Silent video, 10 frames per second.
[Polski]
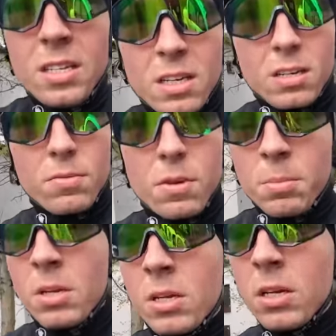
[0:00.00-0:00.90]

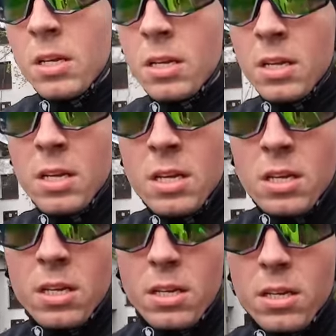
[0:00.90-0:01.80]
Nagrywam
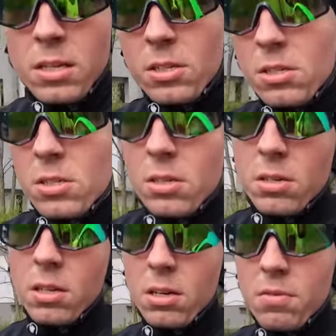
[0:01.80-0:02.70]
e, też,
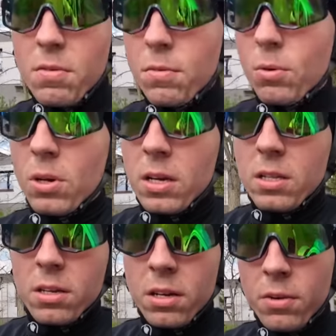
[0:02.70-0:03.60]
że nagrywam Full
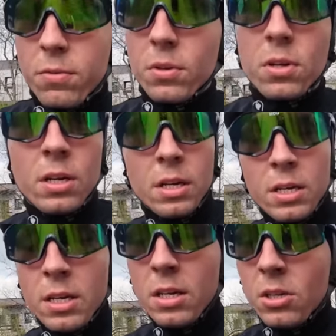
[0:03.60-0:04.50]
HD w
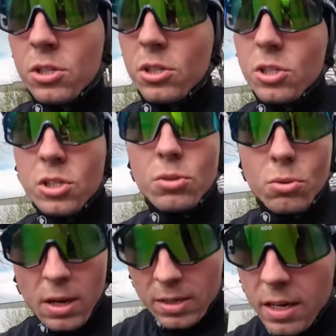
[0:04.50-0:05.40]
60
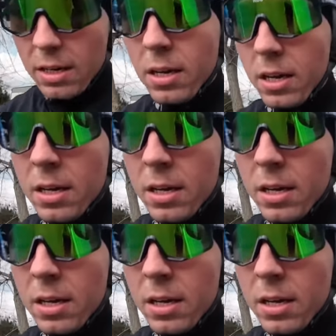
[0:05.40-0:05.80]
klatkach,